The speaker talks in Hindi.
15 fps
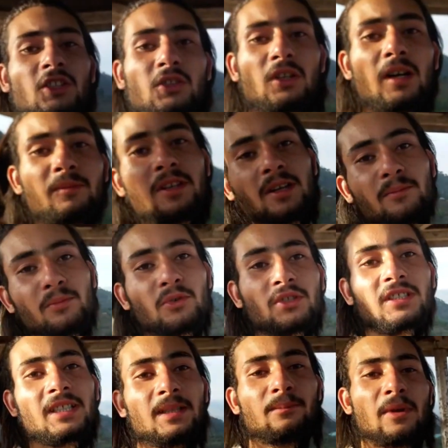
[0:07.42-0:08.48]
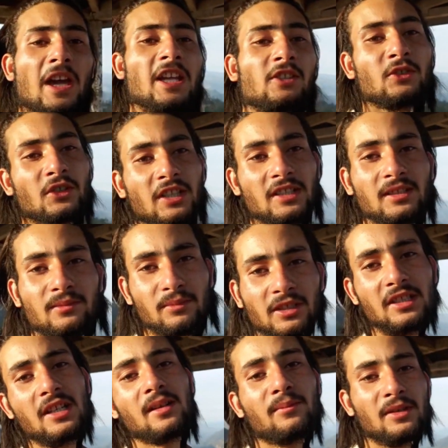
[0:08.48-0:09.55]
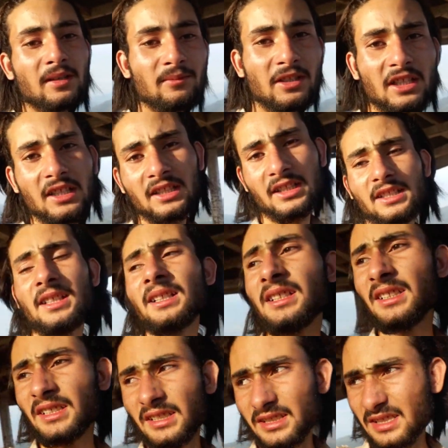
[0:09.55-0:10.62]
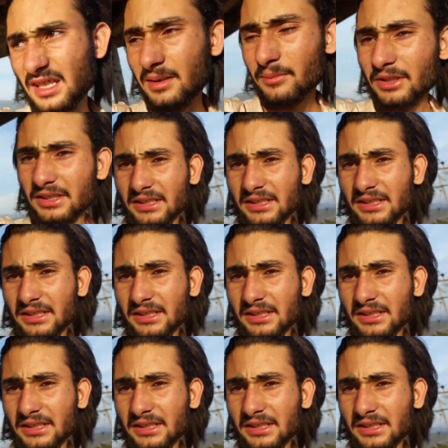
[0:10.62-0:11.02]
तो अभी हम पहुंच गए मैन लोकेशन पे जहाँ पे हमने आना था जहाँ पे